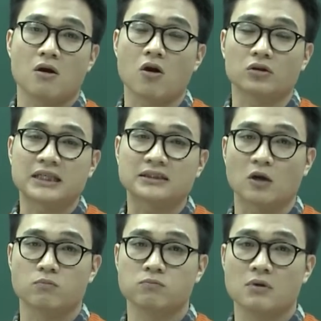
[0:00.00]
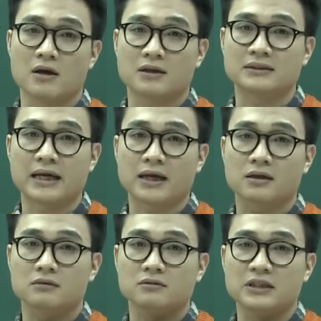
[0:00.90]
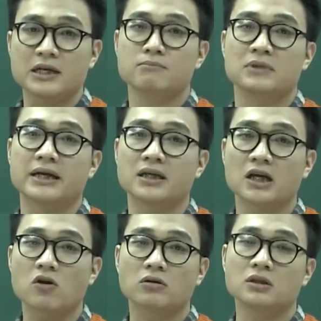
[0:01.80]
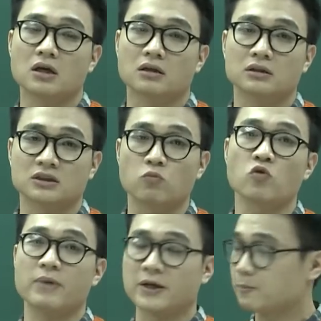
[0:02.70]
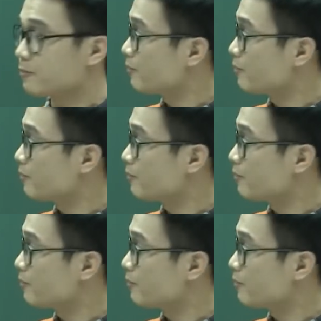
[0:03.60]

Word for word: Họ sẽ sống, sẽ tìm thấy cái con đường sống của mình.